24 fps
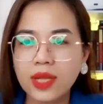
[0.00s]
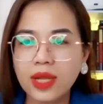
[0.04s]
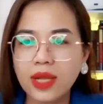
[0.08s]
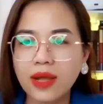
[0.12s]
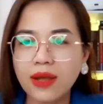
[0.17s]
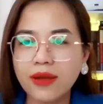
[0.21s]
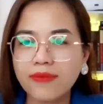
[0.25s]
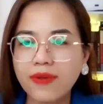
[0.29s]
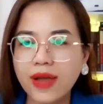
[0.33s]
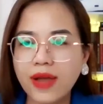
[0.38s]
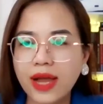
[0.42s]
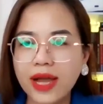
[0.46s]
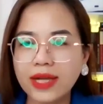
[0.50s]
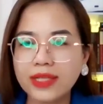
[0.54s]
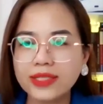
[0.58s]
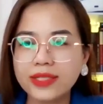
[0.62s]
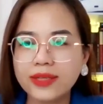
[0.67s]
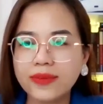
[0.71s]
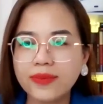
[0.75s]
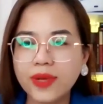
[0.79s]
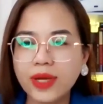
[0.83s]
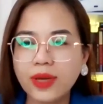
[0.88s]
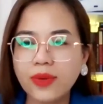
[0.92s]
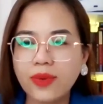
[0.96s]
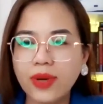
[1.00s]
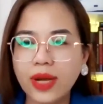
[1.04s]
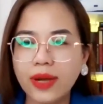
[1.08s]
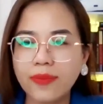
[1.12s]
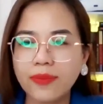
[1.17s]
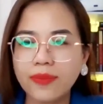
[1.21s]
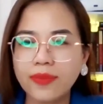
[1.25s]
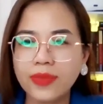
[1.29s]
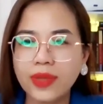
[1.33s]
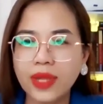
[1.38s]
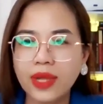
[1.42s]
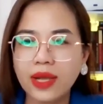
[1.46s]
à, và anh chị biết không ạ
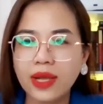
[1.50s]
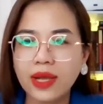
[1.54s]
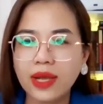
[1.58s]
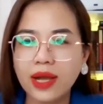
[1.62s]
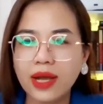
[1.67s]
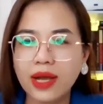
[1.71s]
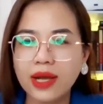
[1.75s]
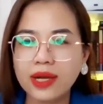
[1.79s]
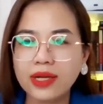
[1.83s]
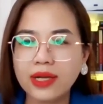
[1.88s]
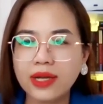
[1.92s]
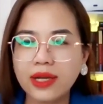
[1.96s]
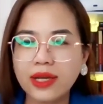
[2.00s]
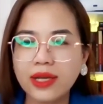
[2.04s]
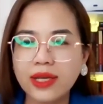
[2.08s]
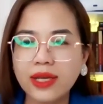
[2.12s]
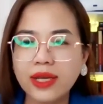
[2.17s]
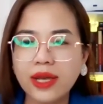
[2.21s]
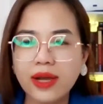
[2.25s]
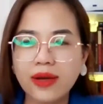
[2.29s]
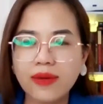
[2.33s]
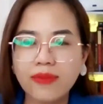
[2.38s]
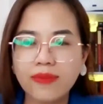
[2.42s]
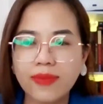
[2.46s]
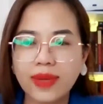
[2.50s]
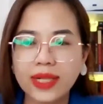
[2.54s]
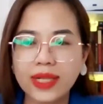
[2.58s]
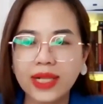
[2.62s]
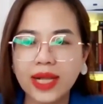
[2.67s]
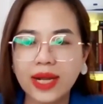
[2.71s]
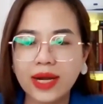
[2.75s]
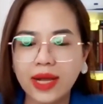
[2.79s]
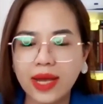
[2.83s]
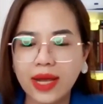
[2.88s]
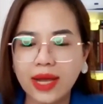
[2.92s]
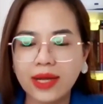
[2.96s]
à, khi á, mà
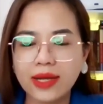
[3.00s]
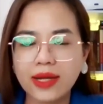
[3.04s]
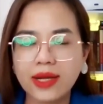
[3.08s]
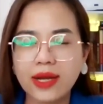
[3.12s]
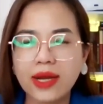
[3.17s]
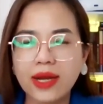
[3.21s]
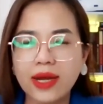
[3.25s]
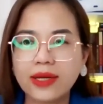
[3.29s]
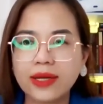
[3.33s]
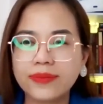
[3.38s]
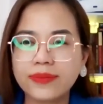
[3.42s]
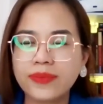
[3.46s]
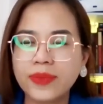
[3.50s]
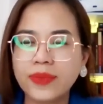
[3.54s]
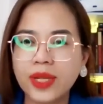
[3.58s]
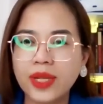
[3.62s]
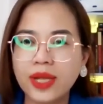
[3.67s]
Thanh Hằng à,